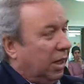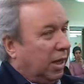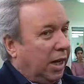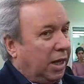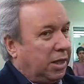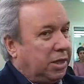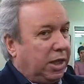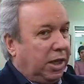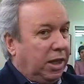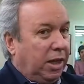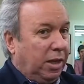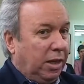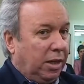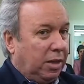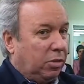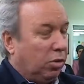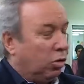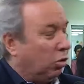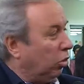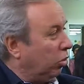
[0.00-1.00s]
Así
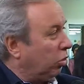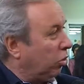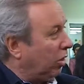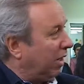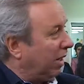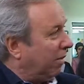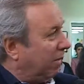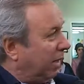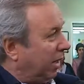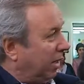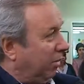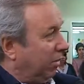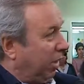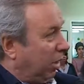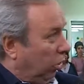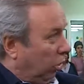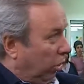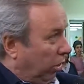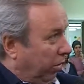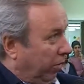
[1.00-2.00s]
nos controlan más y
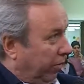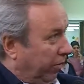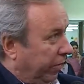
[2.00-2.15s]
mejor,